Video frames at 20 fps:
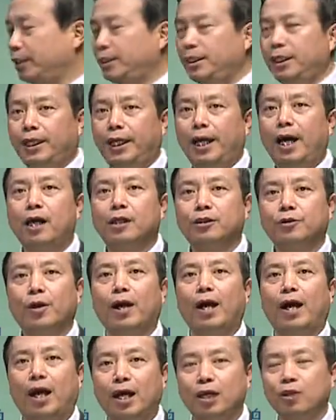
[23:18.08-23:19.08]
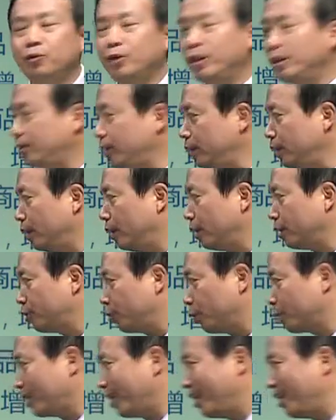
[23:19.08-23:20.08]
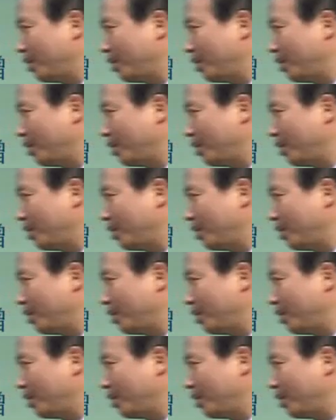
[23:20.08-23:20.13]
记银行存款，含税金额九三